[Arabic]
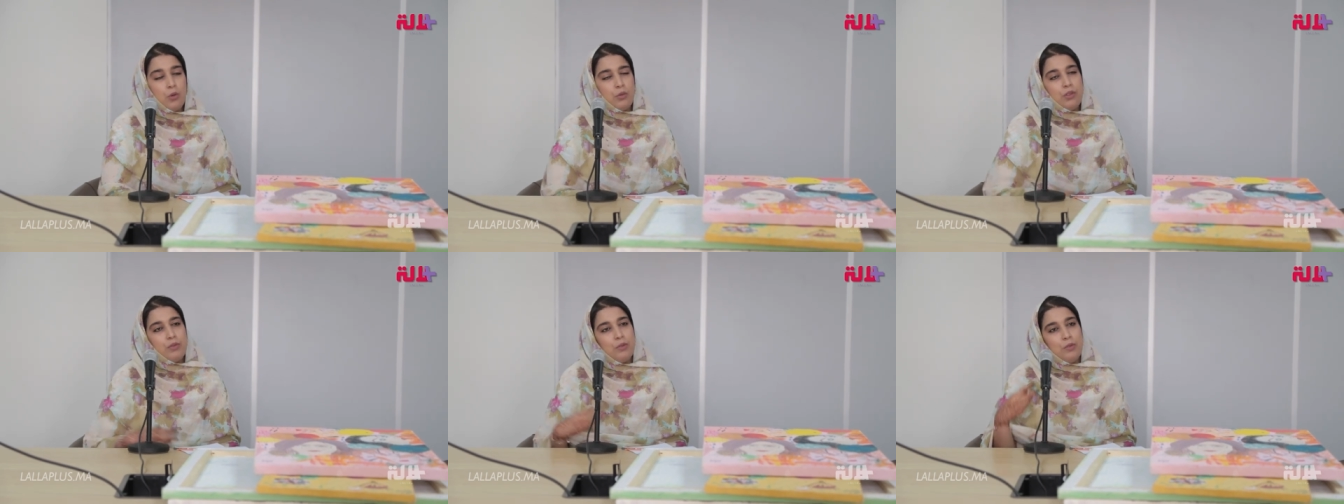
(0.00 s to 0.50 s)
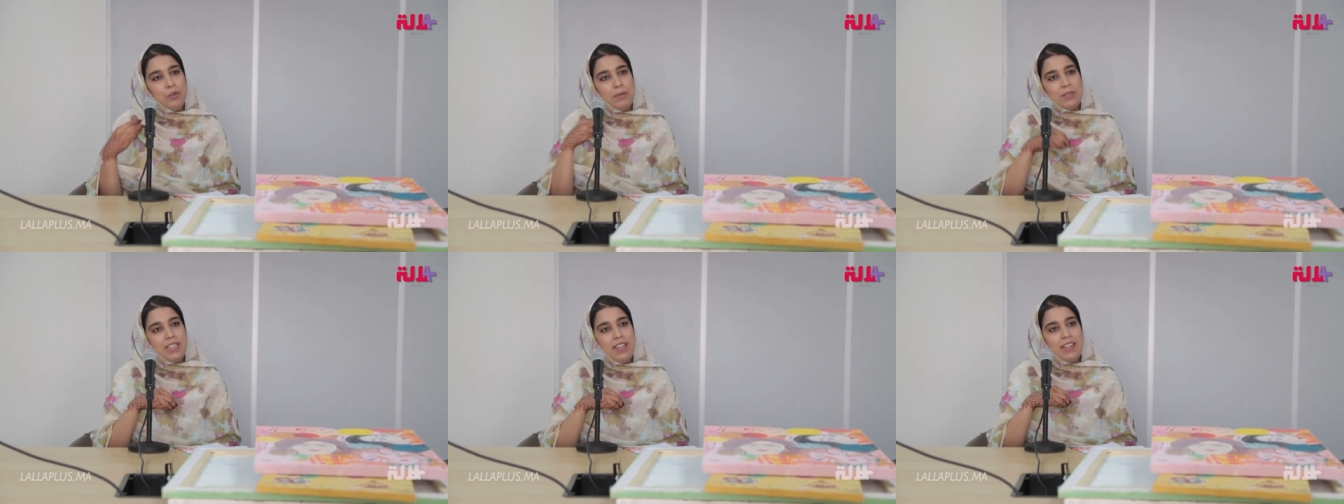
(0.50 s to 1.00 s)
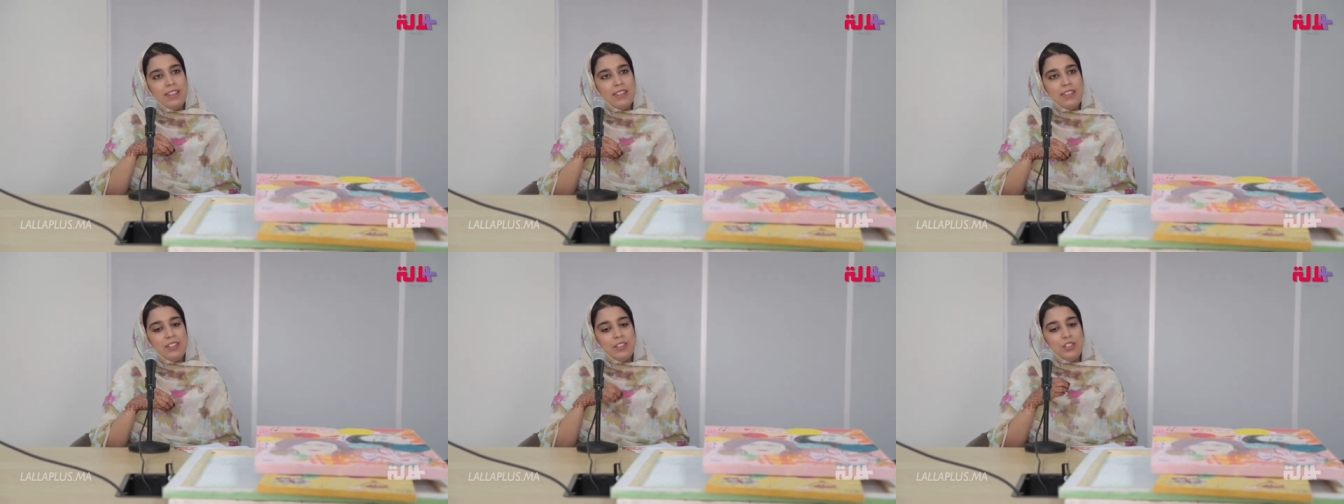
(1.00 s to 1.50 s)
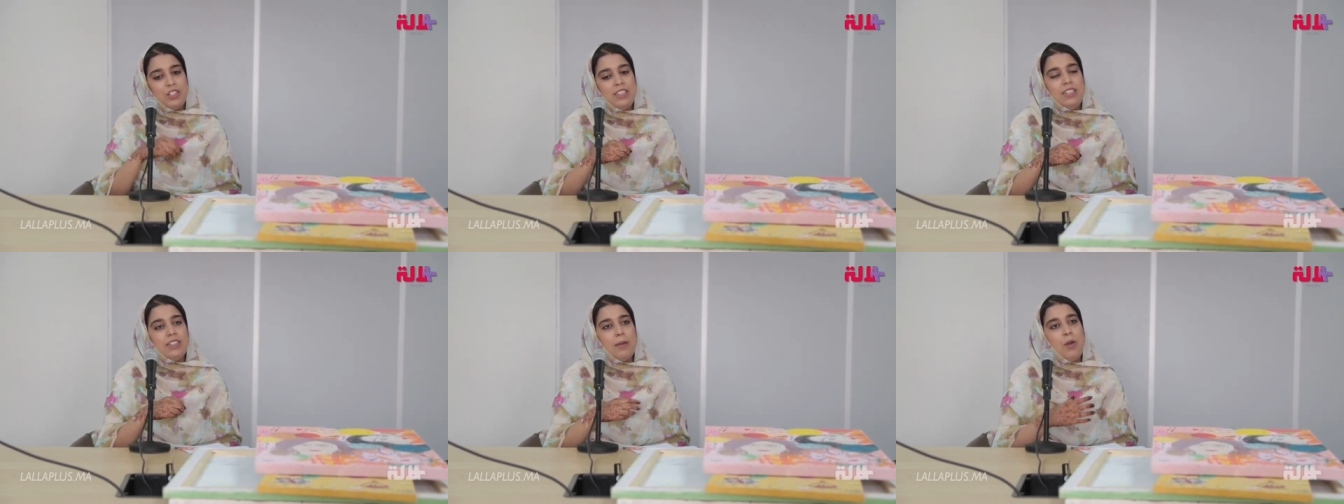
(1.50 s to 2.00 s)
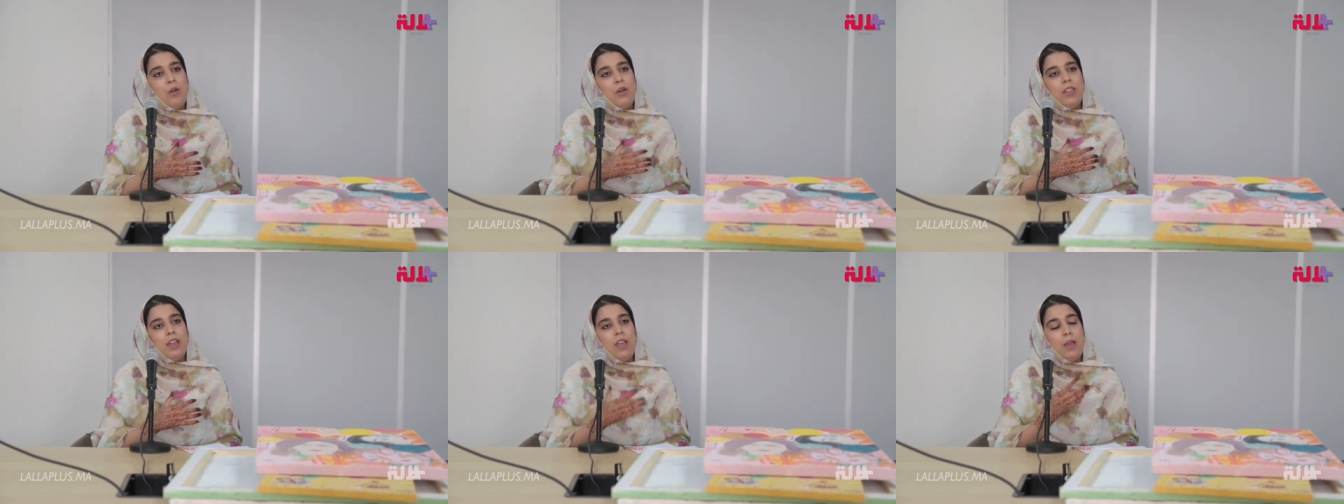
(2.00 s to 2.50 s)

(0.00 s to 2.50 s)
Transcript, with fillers: وضفت له لمسه آه، جديده ما هو